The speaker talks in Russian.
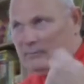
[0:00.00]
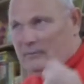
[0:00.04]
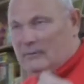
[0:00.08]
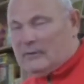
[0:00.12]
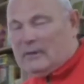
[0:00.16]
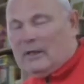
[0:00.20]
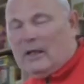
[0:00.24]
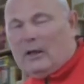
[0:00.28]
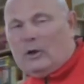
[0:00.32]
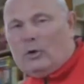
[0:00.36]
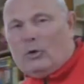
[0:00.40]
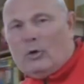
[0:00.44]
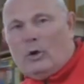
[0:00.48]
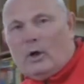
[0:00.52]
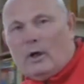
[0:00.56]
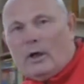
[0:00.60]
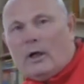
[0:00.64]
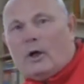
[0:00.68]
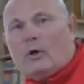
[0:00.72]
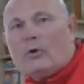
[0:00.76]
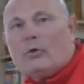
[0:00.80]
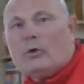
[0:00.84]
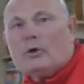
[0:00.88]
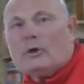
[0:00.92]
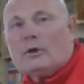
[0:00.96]
дало
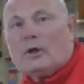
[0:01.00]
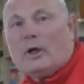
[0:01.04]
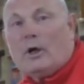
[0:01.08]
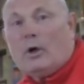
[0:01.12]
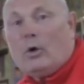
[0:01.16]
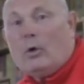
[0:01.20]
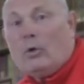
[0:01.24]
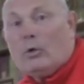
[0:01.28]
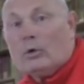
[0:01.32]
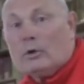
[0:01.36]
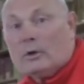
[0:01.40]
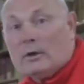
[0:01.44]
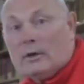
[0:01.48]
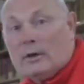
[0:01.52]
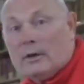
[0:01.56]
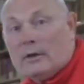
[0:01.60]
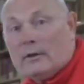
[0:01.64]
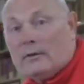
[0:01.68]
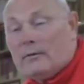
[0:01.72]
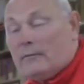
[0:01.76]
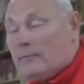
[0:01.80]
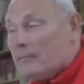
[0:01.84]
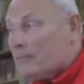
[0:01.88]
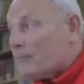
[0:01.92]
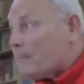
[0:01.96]
какой-то отклик.
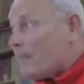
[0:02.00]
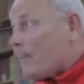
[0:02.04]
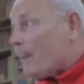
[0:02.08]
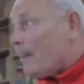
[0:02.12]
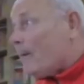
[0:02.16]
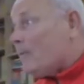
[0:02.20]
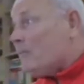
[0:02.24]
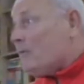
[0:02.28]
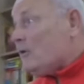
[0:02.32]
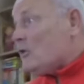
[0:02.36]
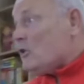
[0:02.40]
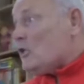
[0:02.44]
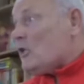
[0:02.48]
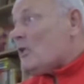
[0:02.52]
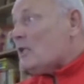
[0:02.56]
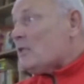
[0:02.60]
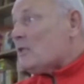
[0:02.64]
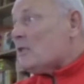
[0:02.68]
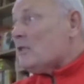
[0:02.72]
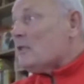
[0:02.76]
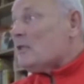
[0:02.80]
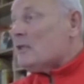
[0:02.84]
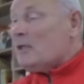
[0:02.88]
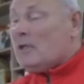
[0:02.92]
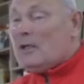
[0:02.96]
Ведь
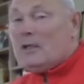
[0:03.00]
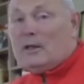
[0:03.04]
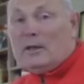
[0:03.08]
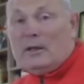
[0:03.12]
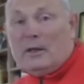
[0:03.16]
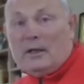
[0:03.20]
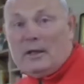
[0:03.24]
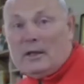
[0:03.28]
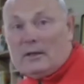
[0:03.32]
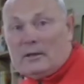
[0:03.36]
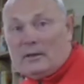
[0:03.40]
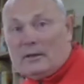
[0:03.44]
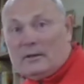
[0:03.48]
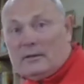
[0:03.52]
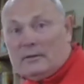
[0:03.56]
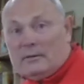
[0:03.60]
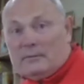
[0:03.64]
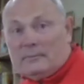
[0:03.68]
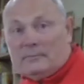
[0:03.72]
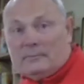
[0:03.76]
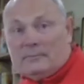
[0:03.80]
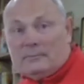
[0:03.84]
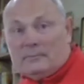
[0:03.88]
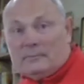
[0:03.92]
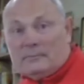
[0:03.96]
сейчас интернет.
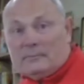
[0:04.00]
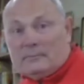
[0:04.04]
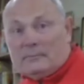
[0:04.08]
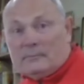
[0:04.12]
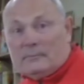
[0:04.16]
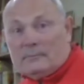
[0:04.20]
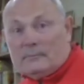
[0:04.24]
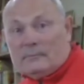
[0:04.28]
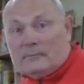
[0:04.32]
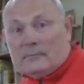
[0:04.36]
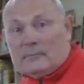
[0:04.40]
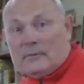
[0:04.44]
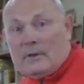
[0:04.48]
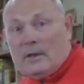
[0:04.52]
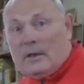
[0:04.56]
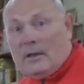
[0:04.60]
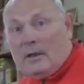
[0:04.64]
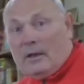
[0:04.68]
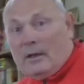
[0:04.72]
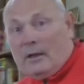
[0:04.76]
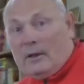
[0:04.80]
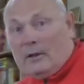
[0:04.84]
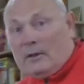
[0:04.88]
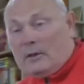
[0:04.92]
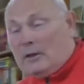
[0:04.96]

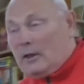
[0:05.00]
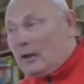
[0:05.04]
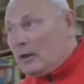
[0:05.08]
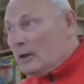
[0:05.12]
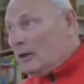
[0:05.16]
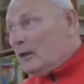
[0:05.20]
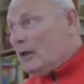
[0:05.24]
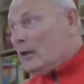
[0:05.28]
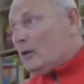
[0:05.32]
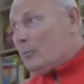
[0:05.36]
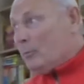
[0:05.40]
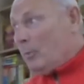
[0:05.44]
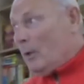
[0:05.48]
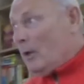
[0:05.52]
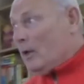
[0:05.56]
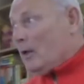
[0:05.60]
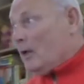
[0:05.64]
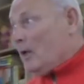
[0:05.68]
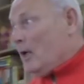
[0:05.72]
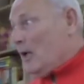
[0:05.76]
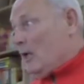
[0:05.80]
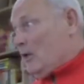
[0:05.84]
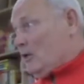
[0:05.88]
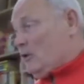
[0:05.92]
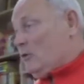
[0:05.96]
Интернет
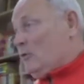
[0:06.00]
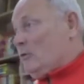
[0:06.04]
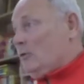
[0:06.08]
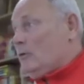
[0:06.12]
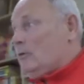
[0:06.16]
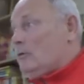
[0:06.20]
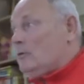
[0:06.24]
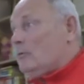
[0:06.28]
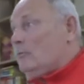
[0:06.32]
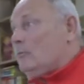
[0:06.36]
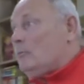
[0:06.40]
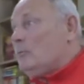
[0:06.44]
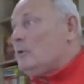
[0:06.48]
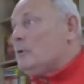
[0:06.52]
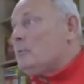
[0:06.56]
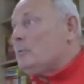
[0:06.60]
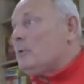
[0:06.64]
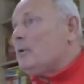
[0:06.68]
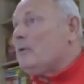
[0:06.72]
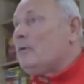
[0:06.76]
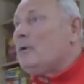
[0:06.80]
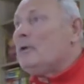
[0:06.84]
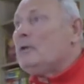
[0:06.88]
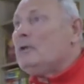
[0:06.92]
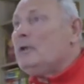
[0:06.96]
показывает
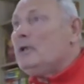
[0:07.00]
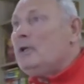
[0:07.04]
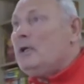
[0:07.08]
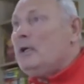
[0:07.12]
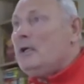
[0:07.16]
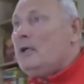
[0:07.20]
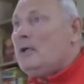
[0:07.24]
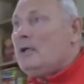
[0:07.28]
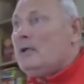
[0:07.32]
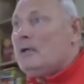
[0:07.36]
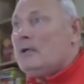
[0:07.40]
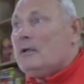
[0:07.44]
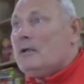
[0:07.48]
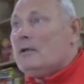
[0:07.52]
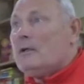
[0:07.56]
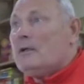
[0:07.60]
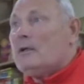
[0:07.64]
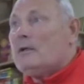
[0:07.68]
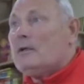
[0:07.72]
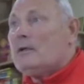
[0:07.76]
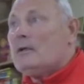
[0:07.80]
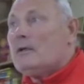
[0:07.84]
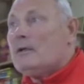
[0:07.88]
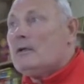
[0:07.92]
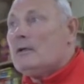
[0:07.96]
беспроводные
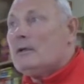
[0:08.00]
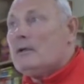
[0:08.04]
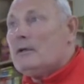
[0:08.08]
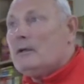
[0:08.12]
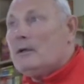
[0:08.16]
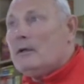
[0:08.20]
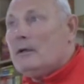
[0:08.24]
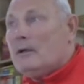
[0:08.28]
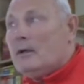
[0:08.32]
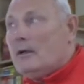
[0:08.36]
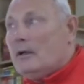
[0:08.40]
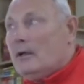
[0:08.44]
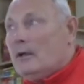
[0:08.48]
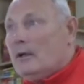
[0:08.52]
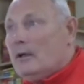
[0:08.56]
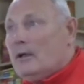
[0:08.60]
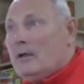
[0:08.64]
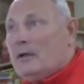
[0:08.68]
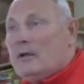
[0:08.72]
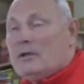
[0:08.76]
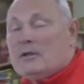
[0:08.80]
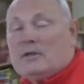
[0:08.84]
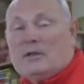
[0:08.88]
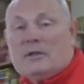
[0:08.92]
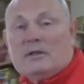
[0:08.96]

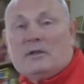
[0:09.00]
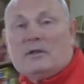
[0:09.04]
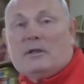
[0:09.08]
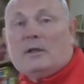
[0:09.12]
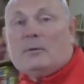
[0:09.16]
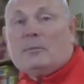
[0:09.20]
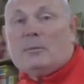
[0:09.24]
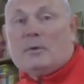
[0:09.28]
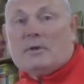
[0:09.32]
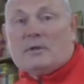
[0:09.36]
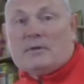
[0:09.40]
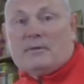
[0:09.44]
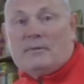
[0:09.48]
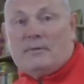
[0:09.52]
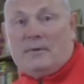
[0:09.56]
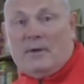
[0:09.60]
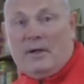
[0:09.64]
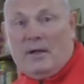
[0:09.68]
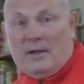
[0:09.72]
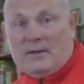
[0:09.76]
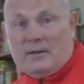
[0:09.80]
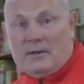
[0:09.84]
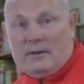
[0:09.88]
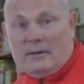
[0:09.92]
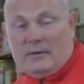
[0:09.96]
э, системы
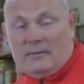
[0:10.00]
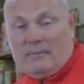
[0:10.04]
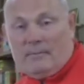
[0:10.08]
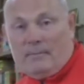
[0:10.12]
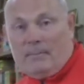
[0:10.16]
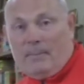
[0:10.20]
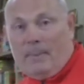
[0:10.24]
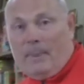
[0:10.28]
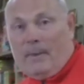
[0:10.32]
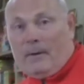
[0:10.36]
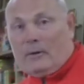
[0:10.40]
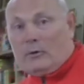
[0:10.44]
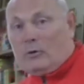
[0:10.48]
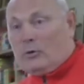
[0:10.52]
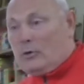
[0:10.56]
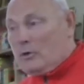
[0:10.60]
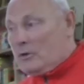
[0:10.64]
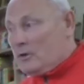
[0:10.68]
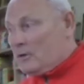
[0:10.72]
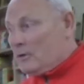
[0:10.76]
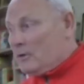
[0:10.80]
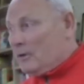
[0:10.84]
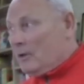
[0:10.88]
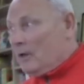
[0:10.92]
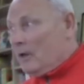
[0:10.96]
связи. То
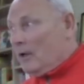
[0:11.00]
есть